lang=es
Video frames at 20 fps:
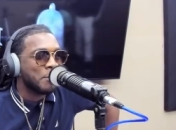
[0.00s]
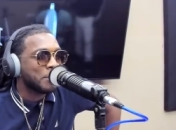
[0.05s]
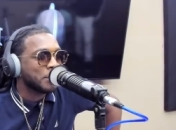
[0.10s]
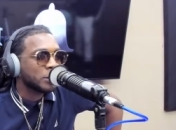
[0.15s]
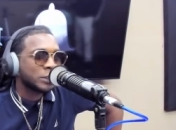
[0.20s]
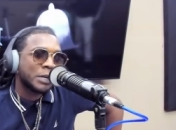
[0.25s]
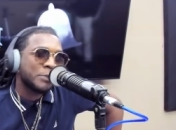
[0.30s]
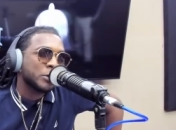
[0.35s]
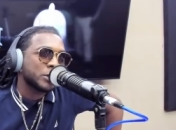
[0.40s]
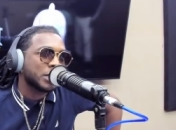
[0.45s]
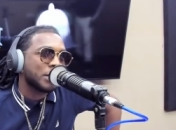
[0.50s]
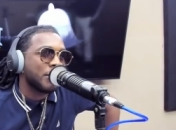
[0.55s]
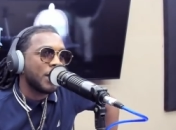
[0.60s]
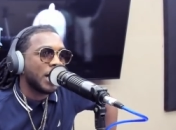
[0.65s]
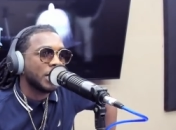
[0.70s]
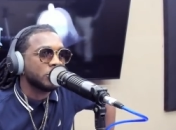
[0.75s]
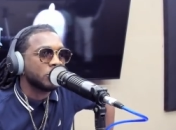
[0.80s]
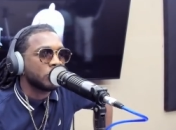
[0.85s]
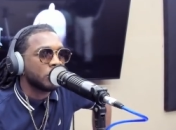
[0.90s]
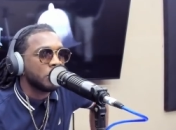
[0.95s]
Pero estamos
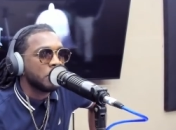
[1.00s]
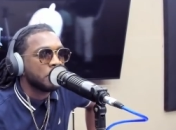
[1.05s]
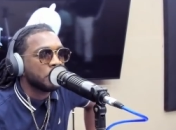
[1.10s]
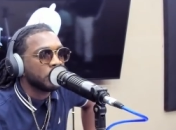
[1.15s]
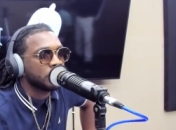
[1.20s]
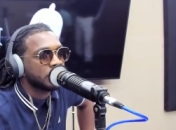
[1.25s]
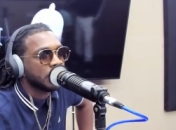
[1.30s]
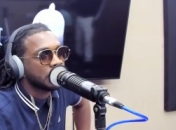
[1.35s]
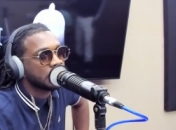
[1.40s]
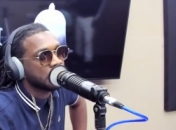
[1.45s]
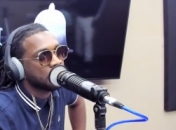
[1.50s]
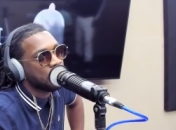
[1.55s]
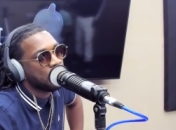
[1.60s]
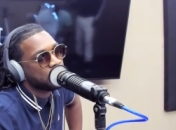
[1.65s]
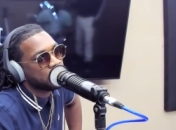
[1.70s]
trabajando, que lo importante, más,